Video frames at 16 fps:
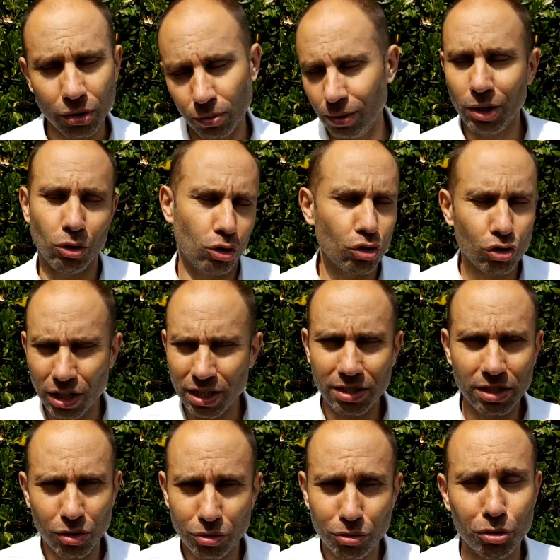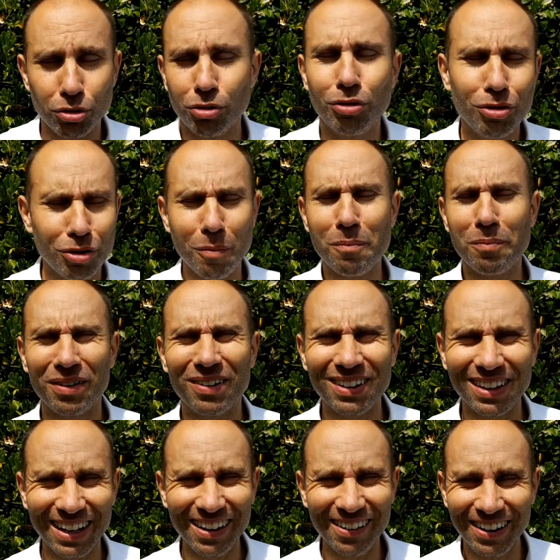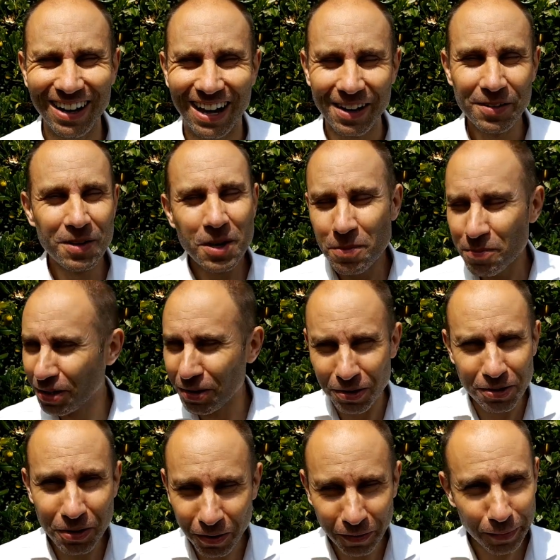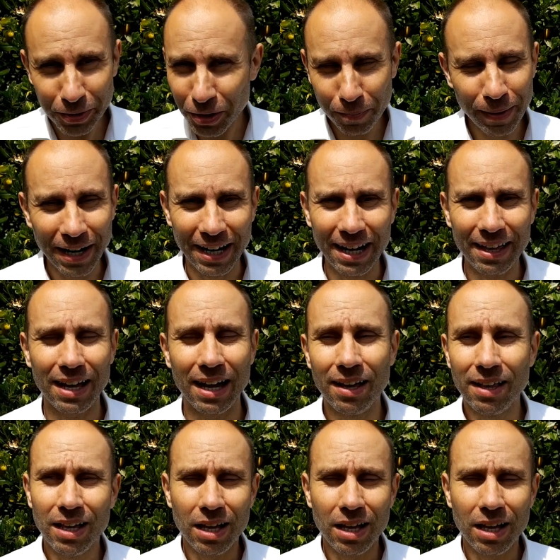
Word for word: No, bueno, no sé si lo soy o no y no importa ahora, pero no, no para nada.